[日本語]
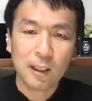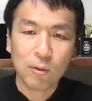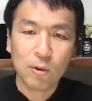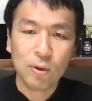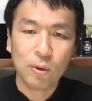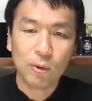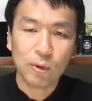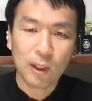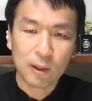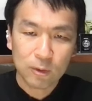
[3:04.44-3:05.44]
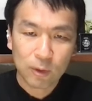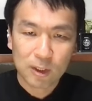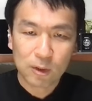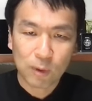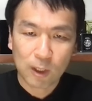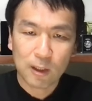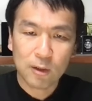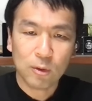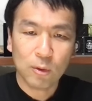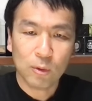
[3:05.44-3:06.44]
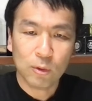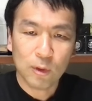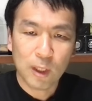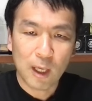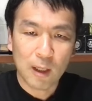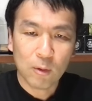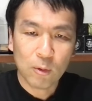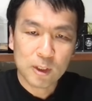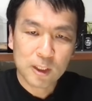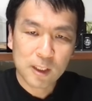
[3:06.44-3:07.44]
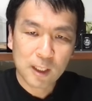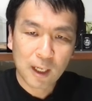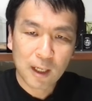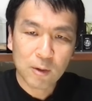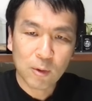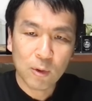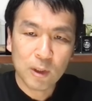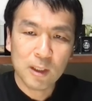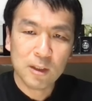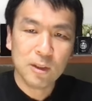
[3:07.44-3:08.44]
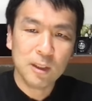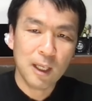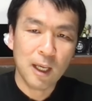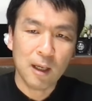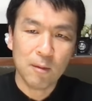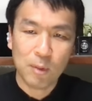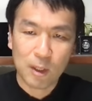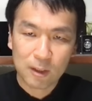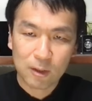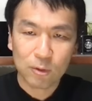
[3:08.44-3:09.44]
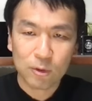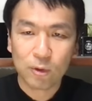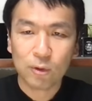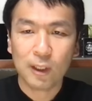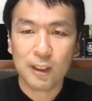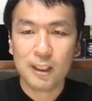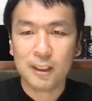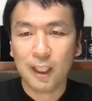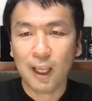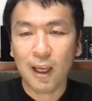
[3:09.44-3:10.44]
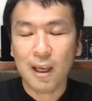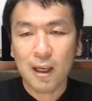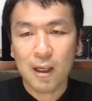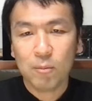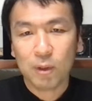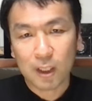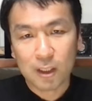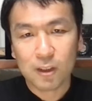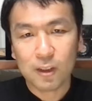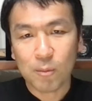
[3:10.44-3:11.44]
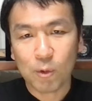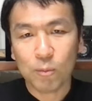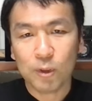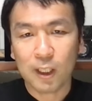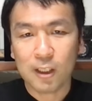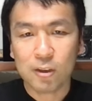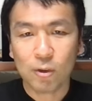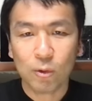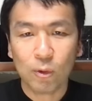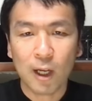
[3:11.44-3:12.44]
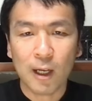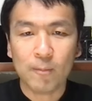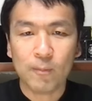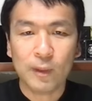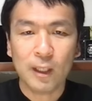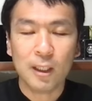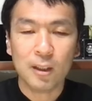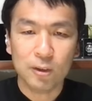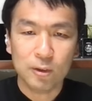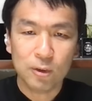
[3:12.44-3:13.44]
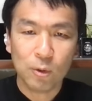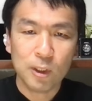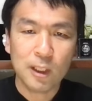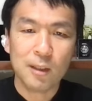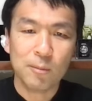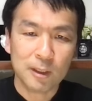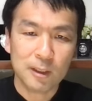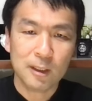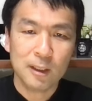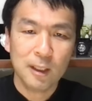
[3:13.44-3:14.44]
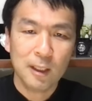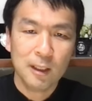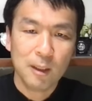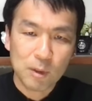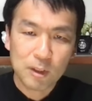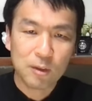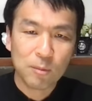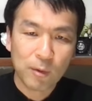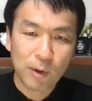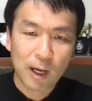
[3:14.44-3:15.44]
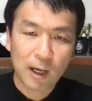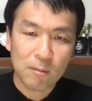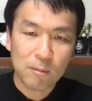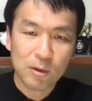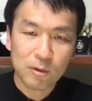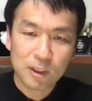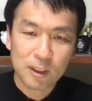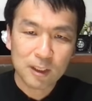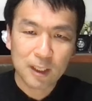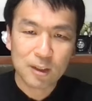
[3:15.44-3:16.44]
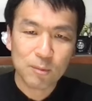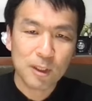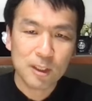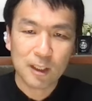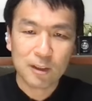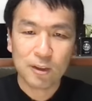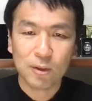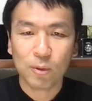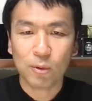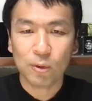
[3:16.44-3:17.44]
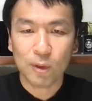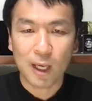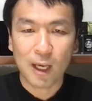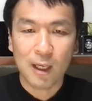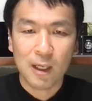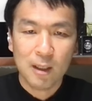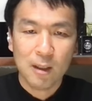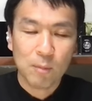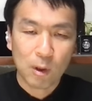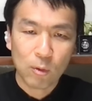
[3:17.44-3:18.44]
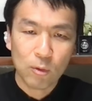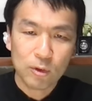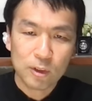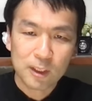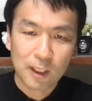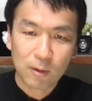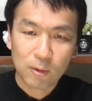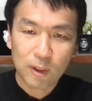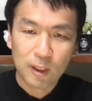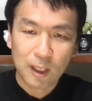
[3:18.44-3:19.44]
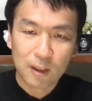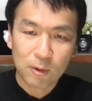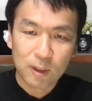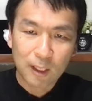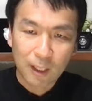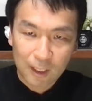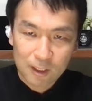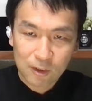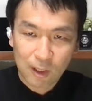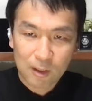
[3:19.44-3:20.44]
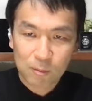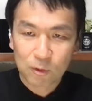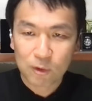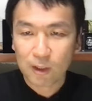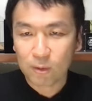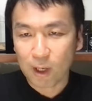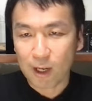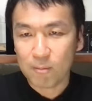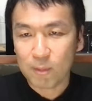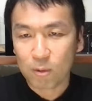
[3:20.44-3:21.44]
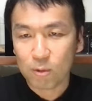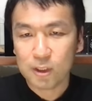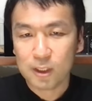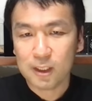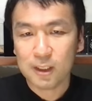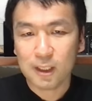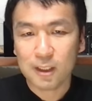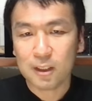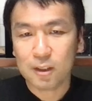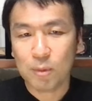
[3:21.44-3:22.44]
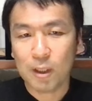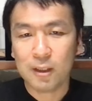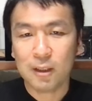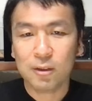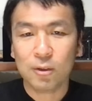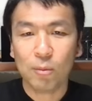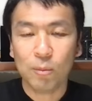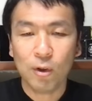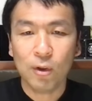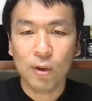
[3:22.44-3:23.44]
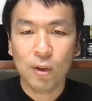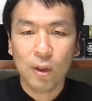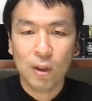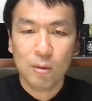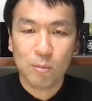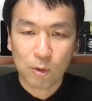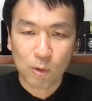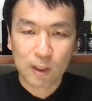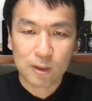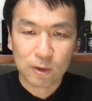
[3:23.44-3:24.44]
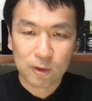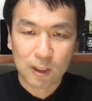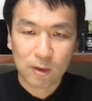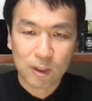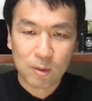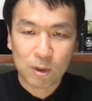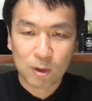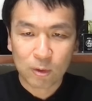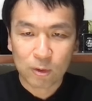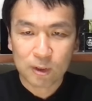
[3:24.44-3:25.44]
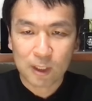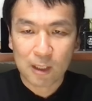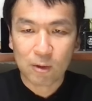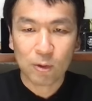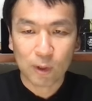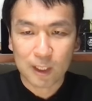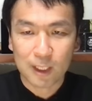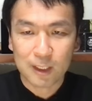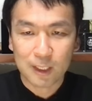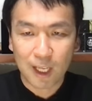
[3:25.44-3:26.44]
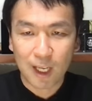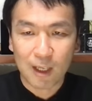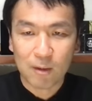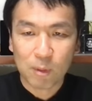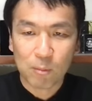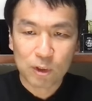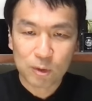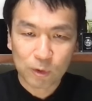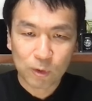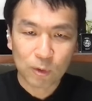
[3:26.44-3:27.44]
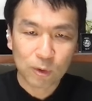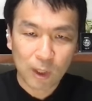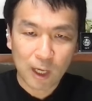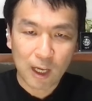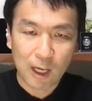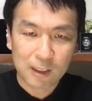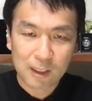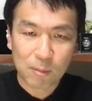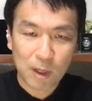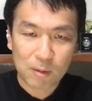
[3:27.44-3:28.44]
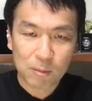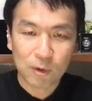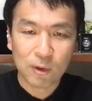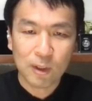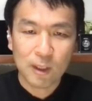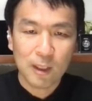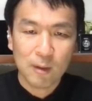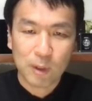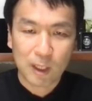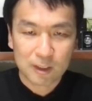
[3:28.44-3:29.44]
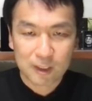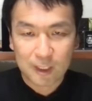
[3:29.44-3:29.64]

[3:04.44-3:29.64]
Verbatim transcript: たコインのことが詳しくわかるということでご自身で買うコインについて勉強することができてまたいつでも見返すことができるようになりますで3つ目は身内に説明しやすいということで、まあ、購入したコインがどれだけ価値のあるものなのか、まあ、ご自身で説明せずともまご家族などに魅力を伝えることができて、まもしものことがあった場合も、ま安